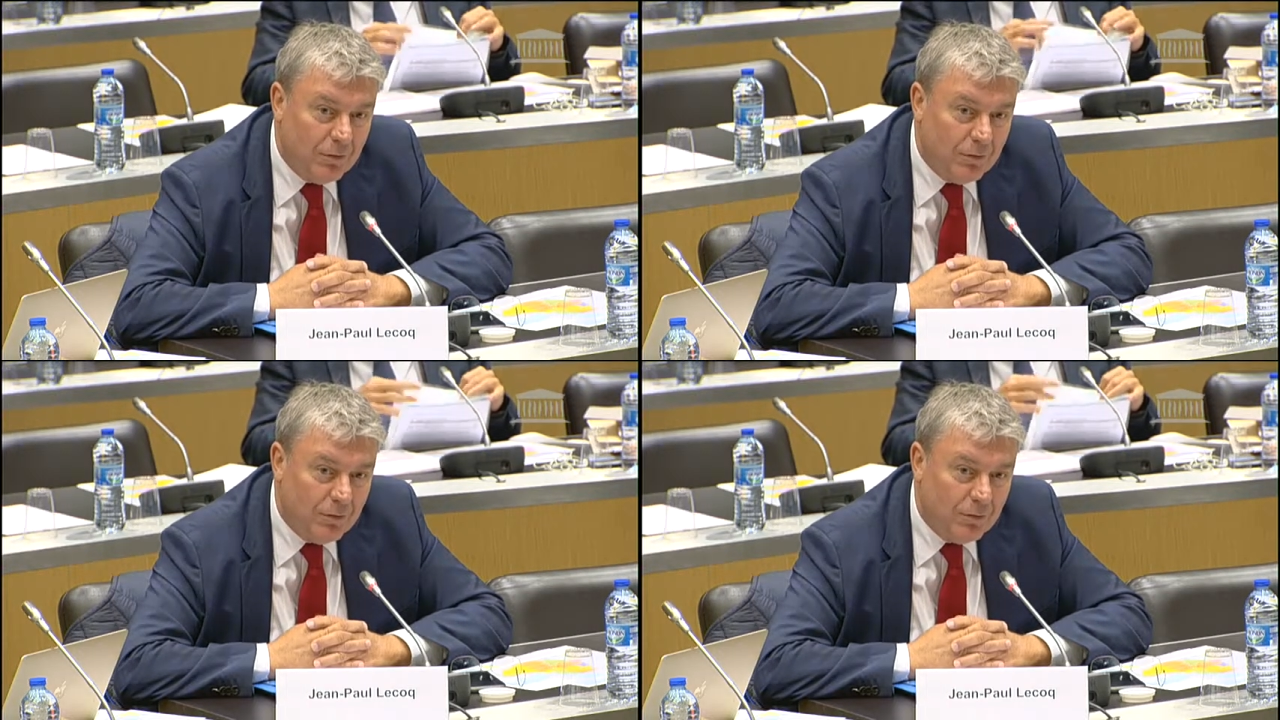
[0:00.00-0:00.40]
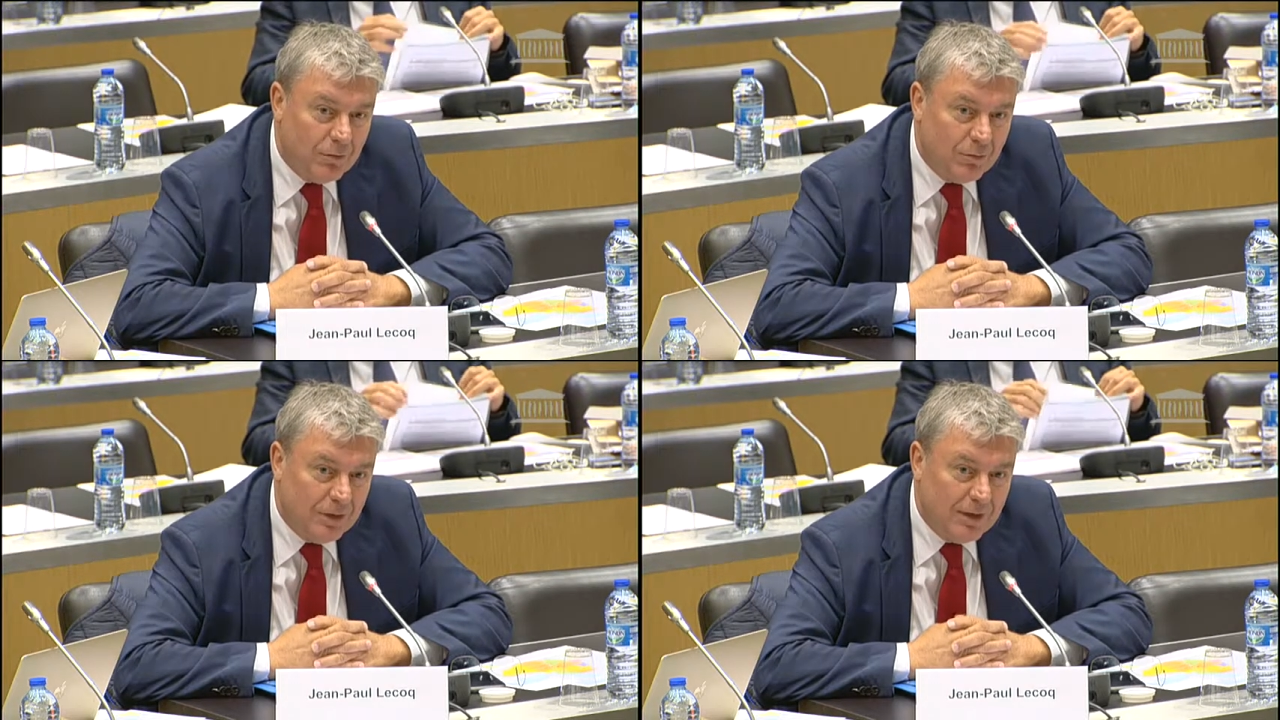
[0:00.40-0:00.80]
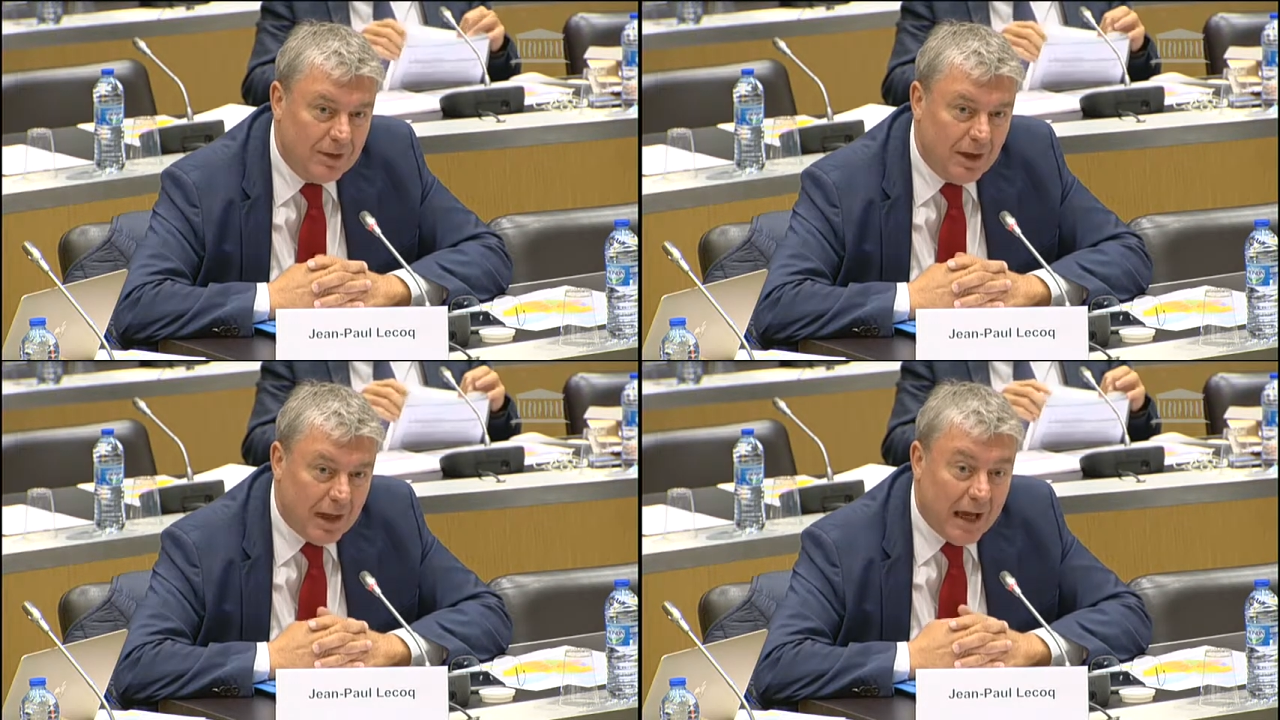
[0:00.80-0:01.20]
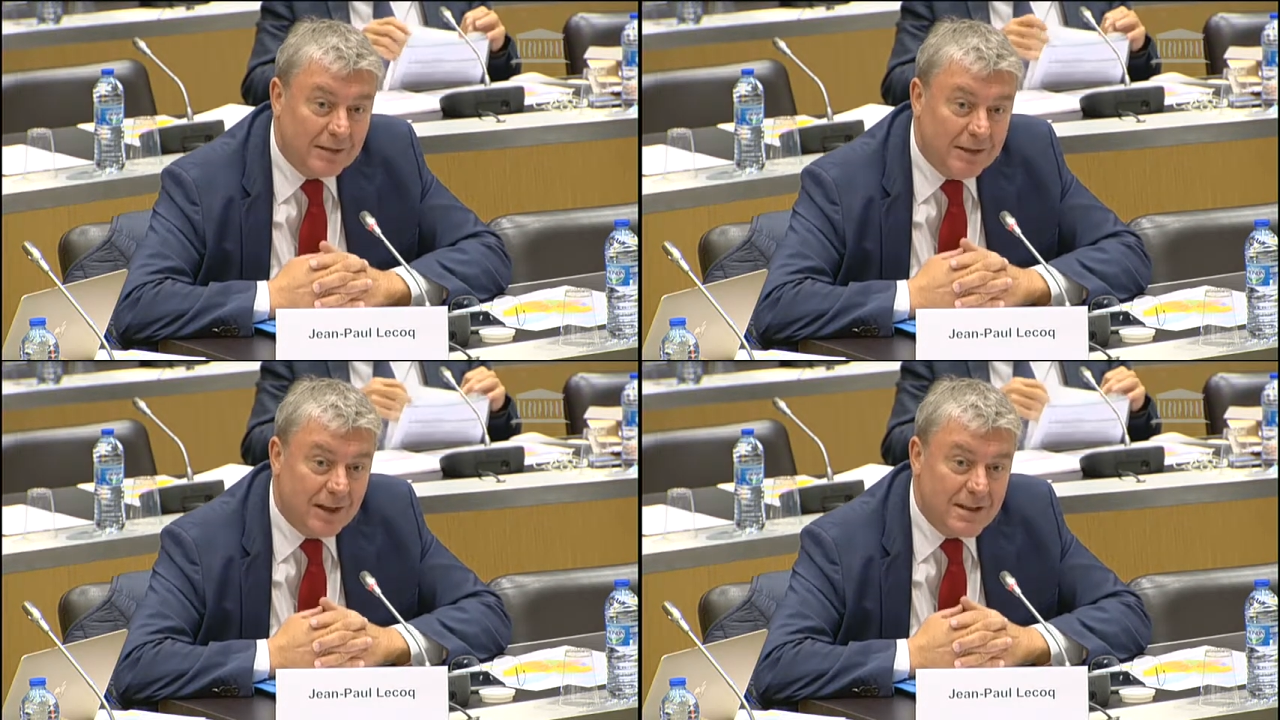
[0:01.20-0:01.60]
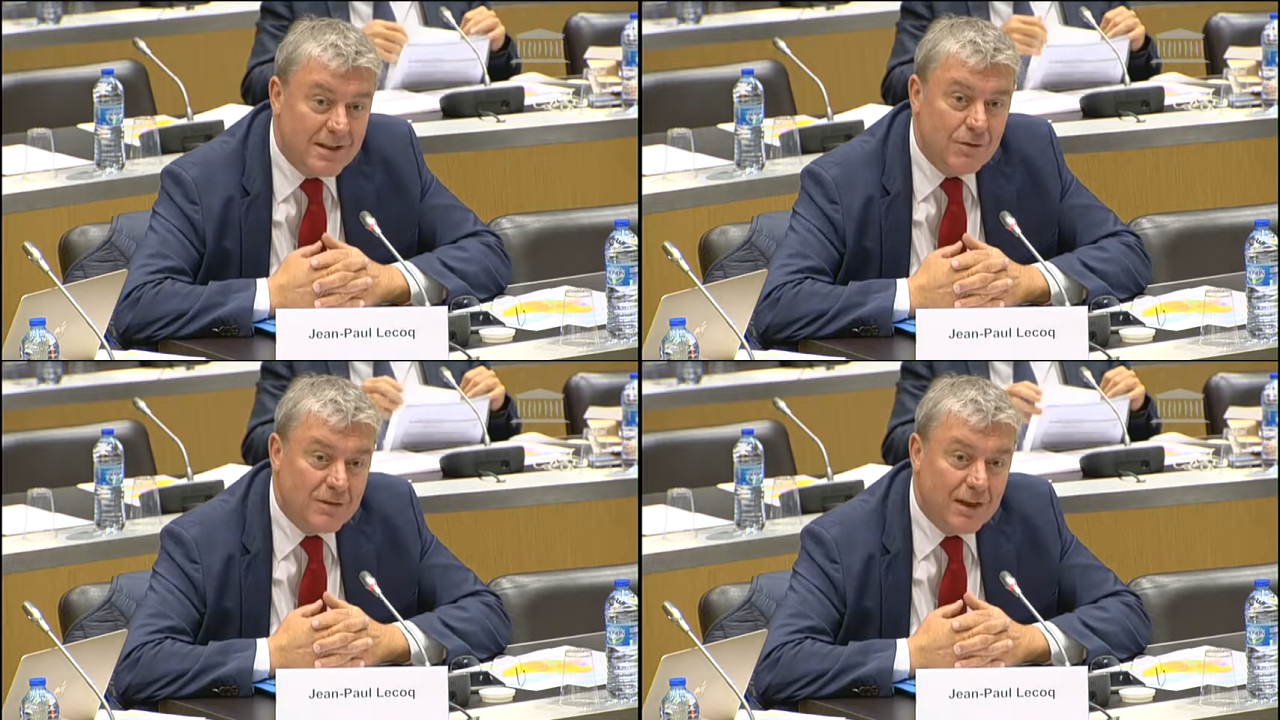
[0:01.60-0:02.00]
on, on était
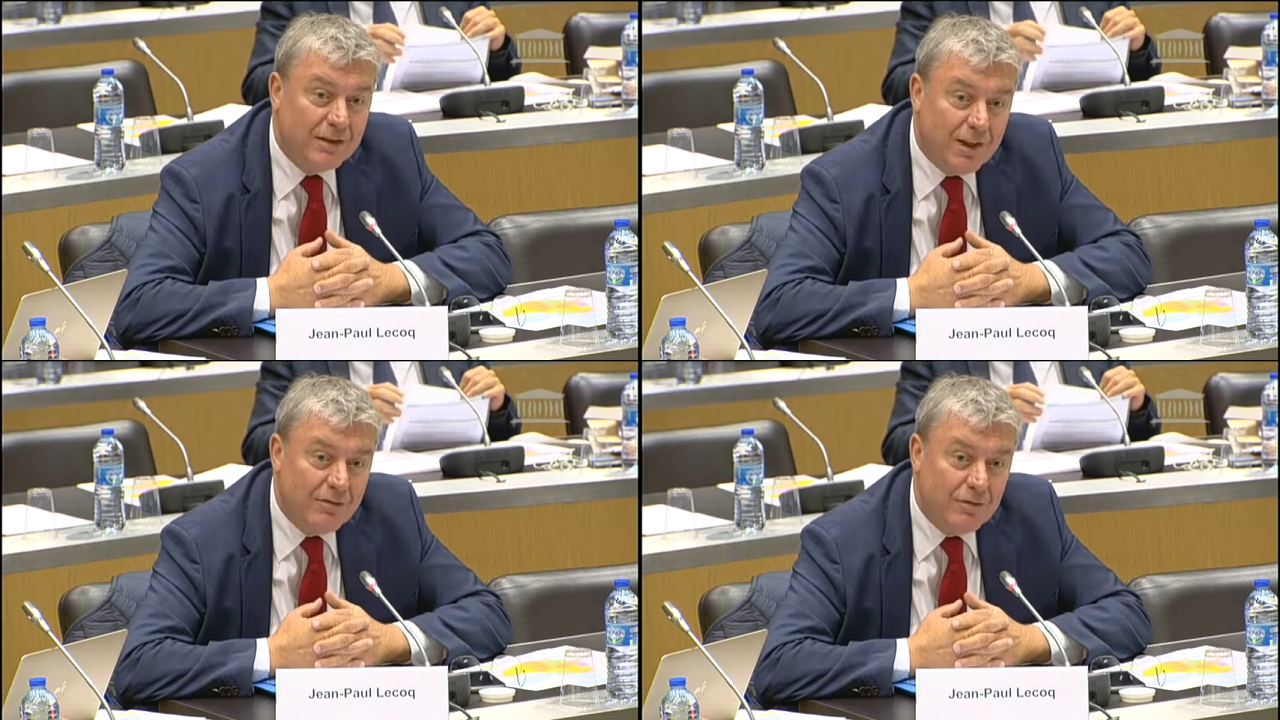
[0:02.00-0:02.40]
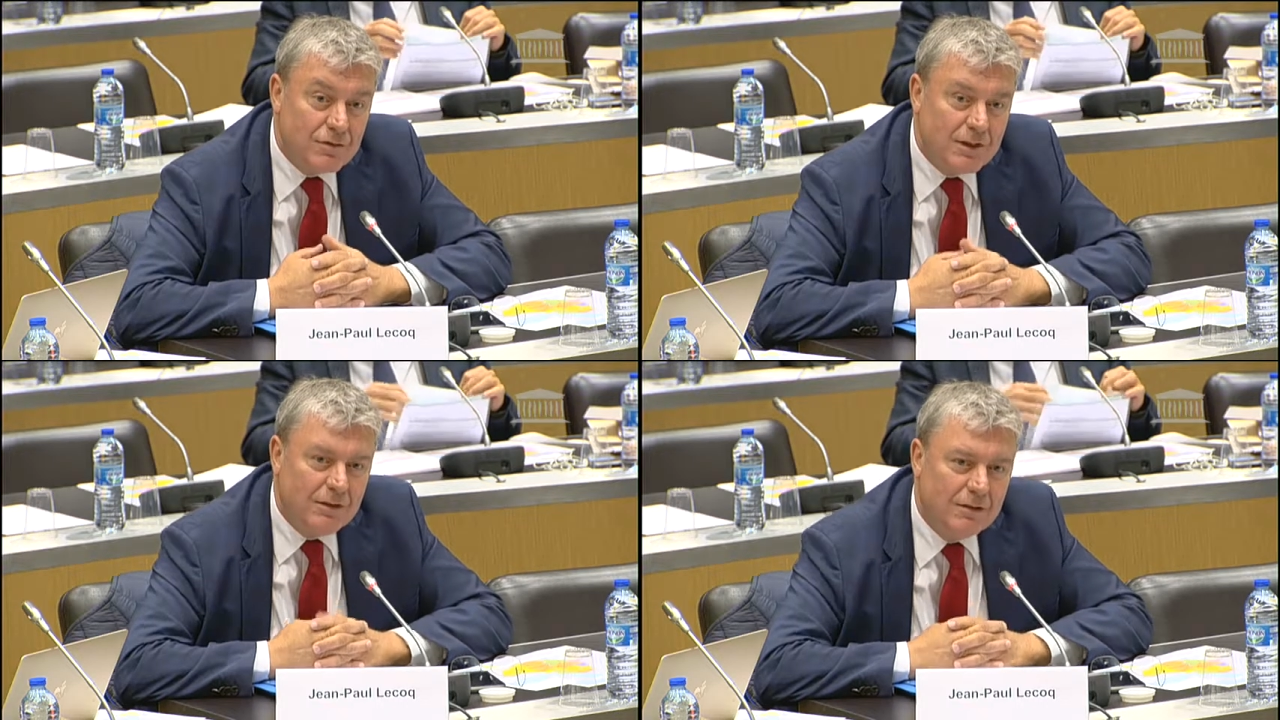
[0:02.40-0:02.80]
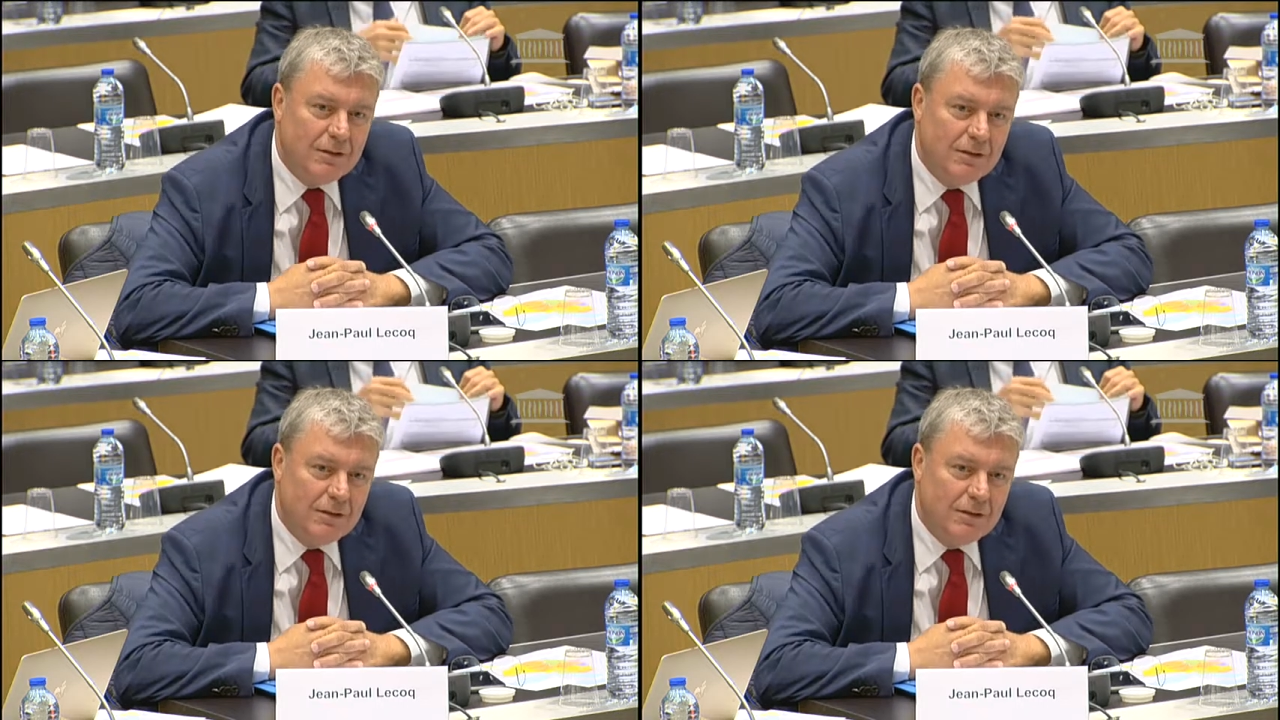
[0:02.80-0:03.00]
intéressé aux intérêts français.